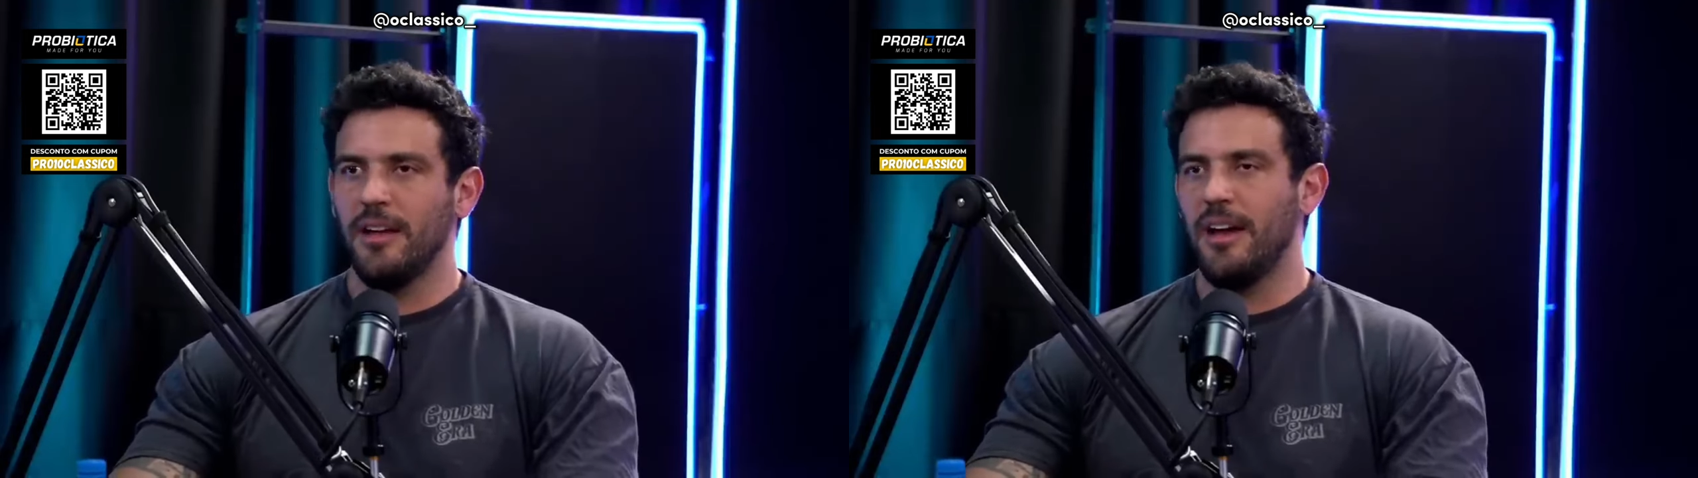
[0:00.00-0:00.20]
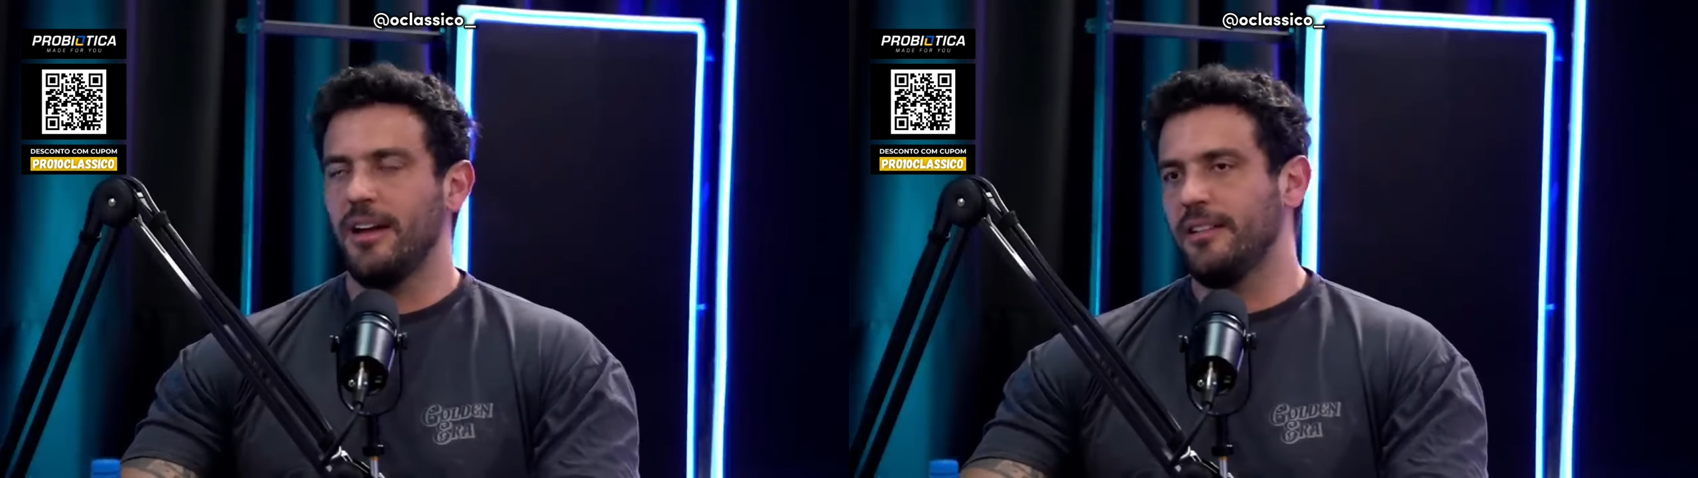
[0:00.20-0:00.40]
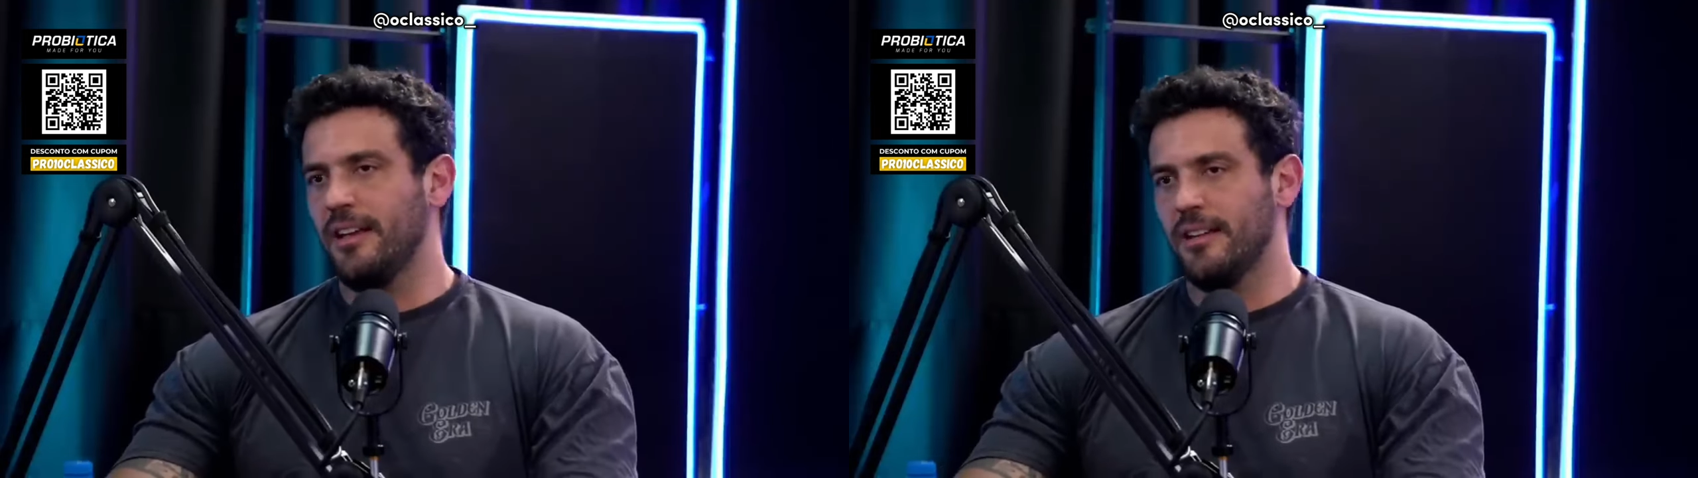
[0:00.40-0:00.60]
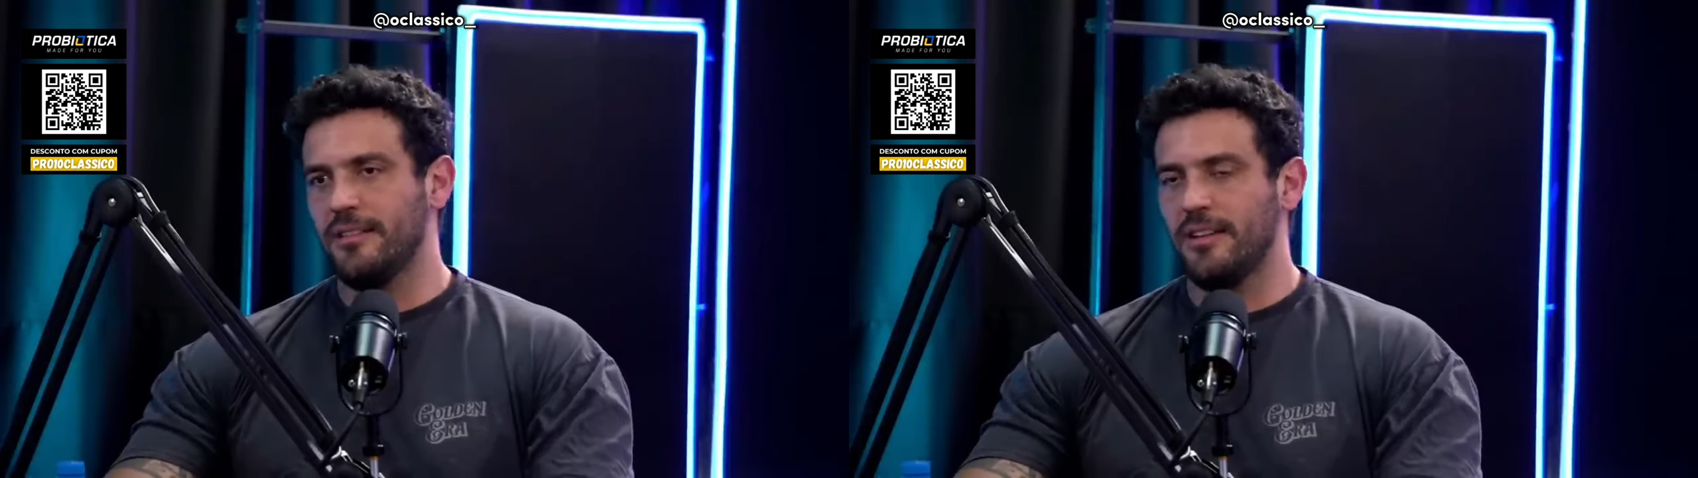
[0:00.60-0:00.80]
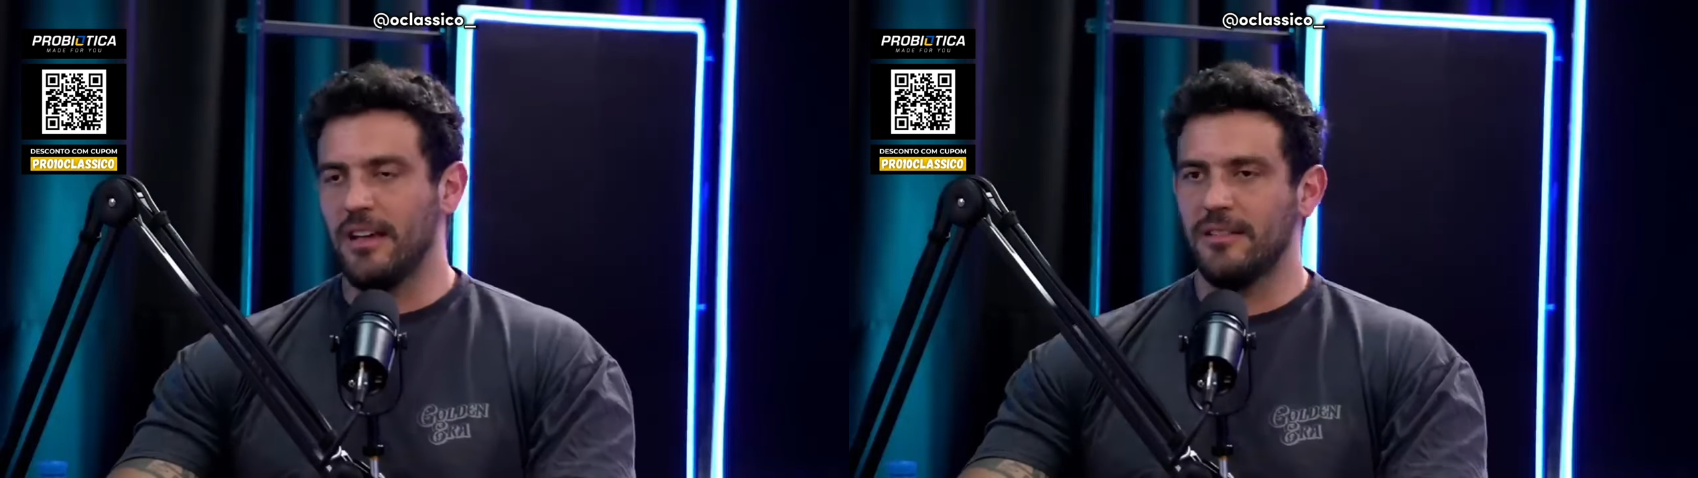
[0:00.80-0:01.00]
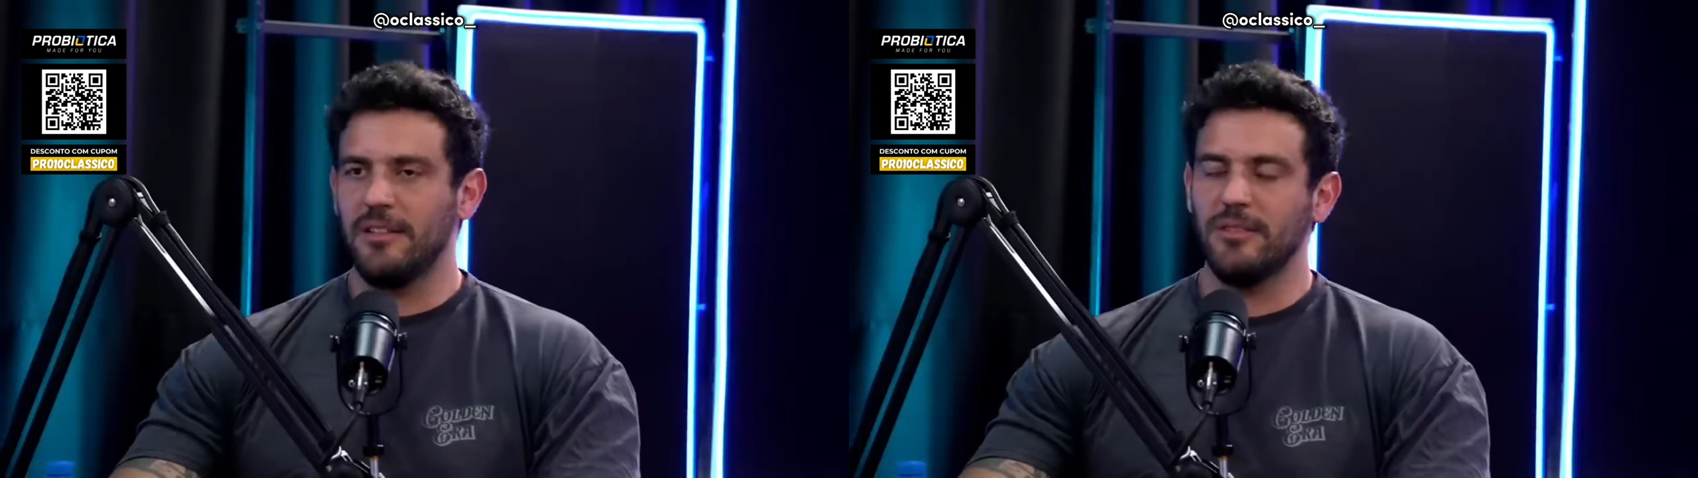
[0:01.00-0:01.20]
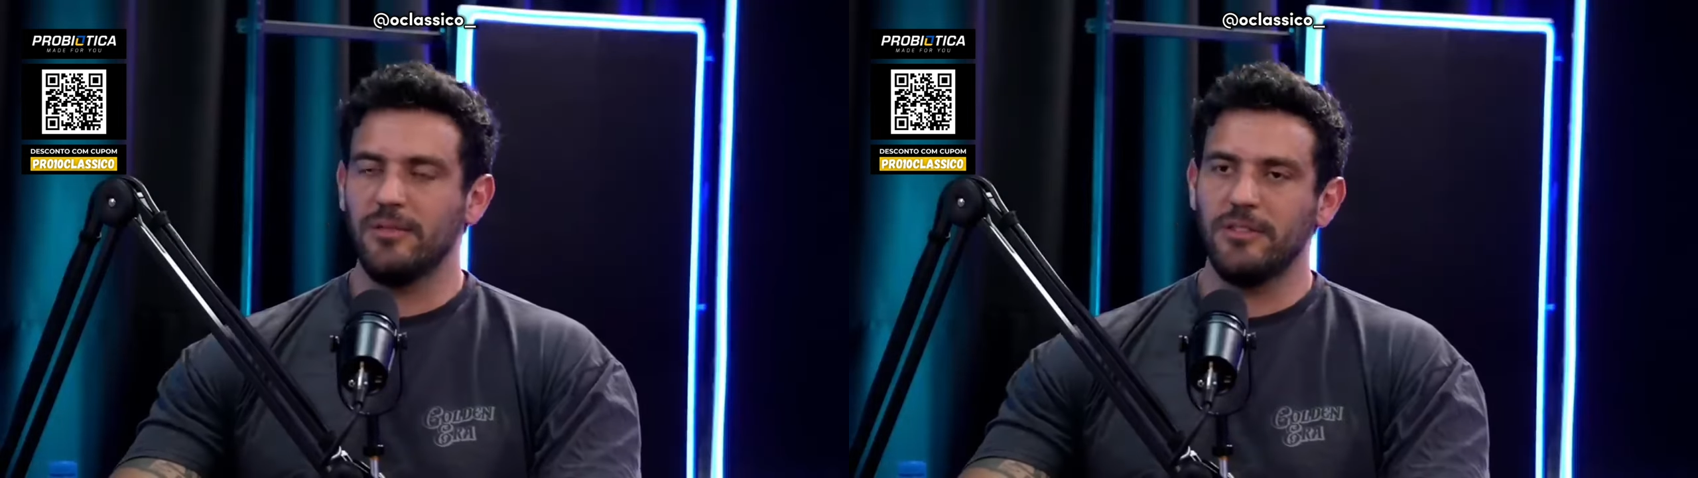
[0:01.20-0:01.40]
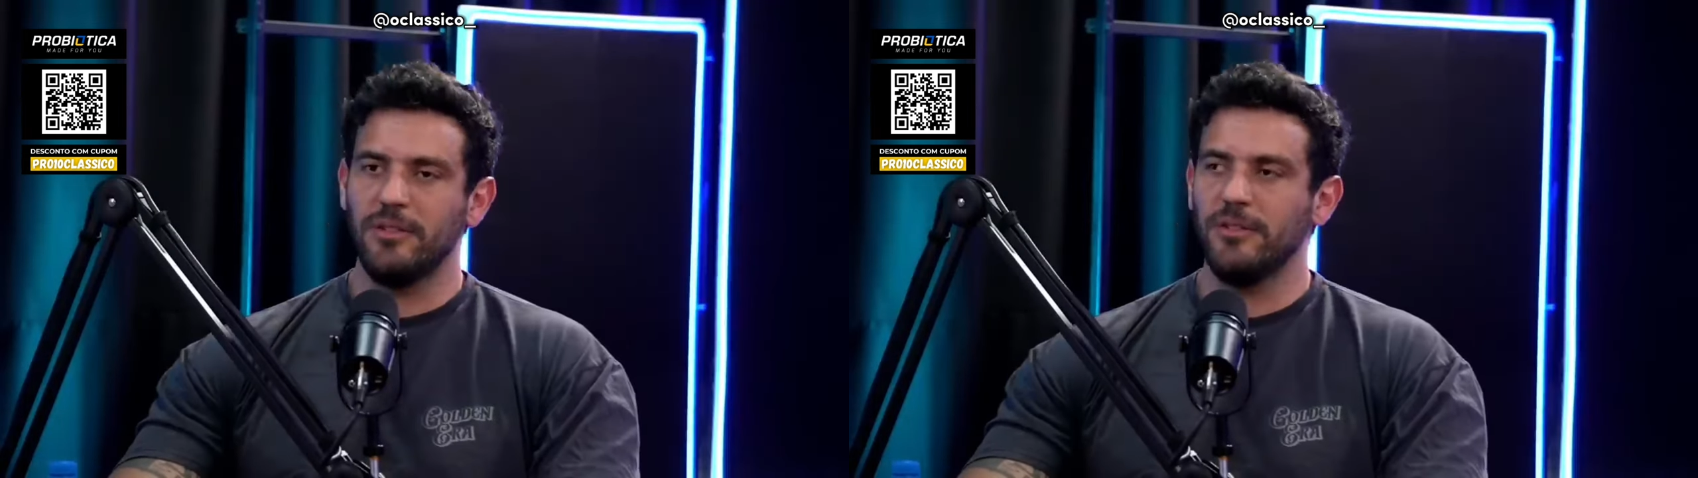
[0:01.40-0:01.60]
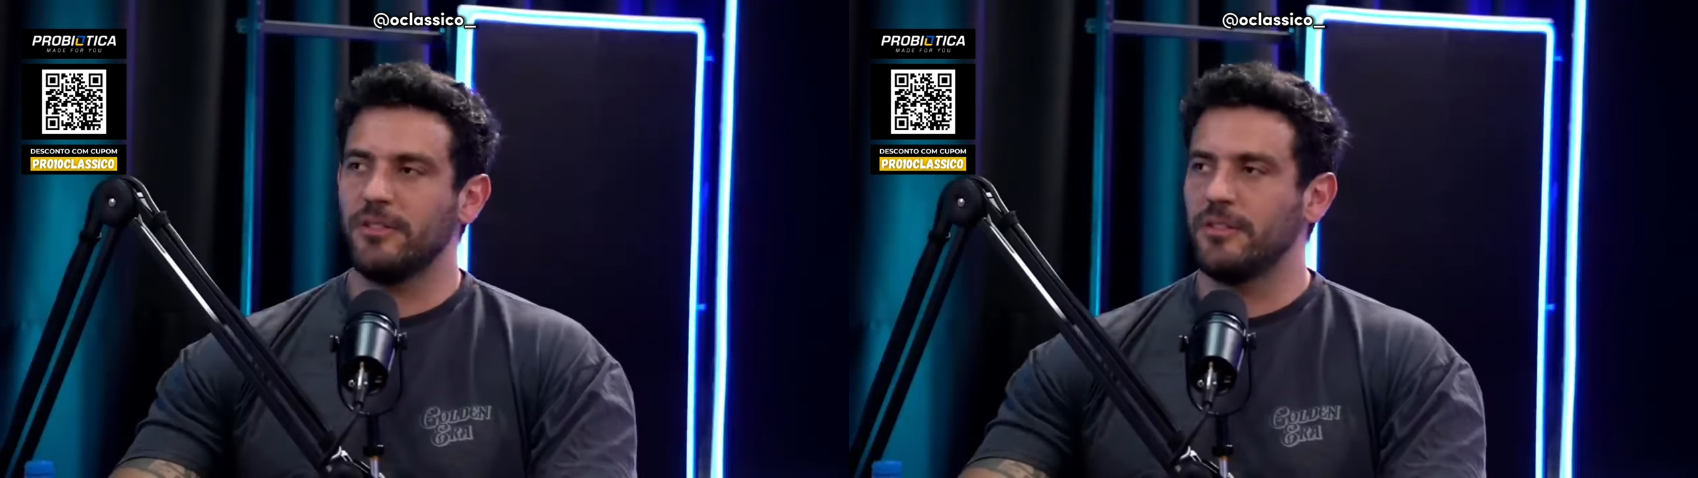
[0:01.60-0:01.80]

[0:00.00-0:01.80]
Aí tem as, as testosteronas